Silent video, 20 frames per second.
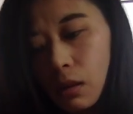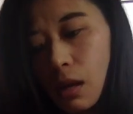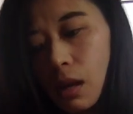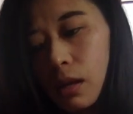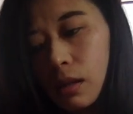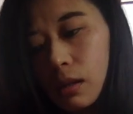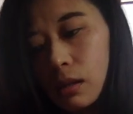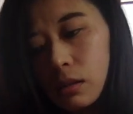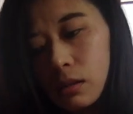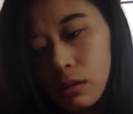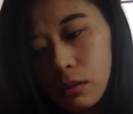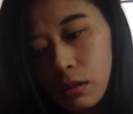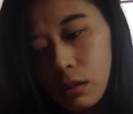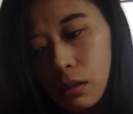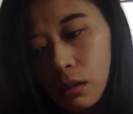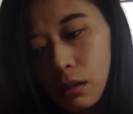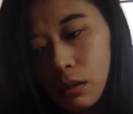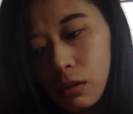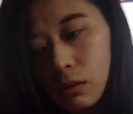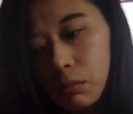あれです
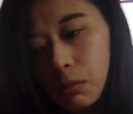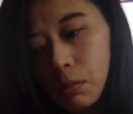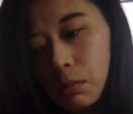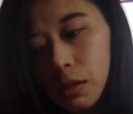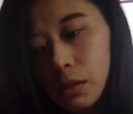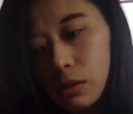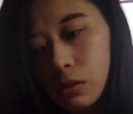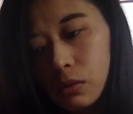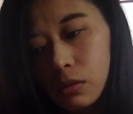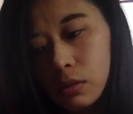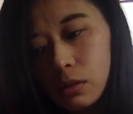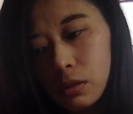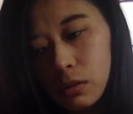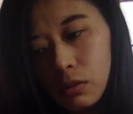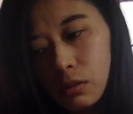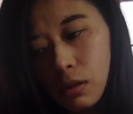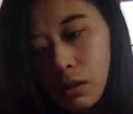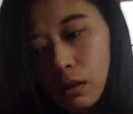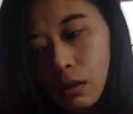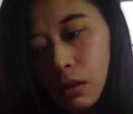ね、あの、耳掃除
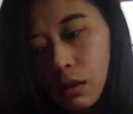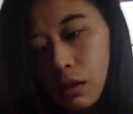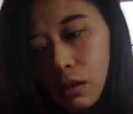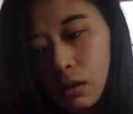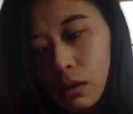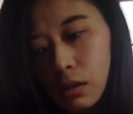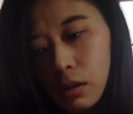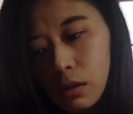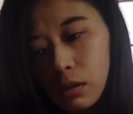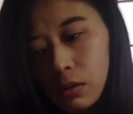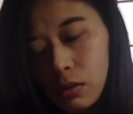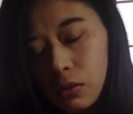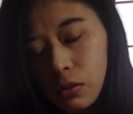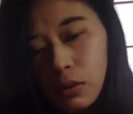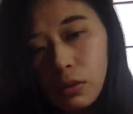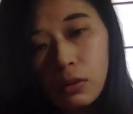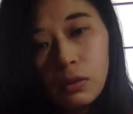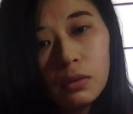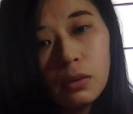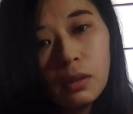とか、そう
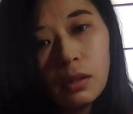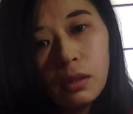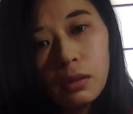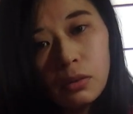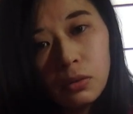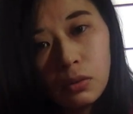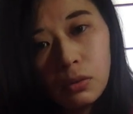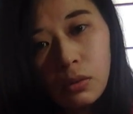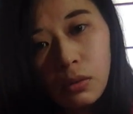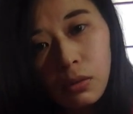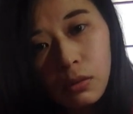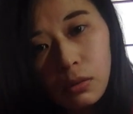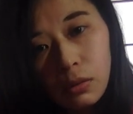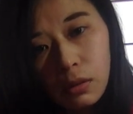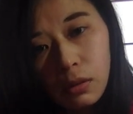いうのだけちょっと、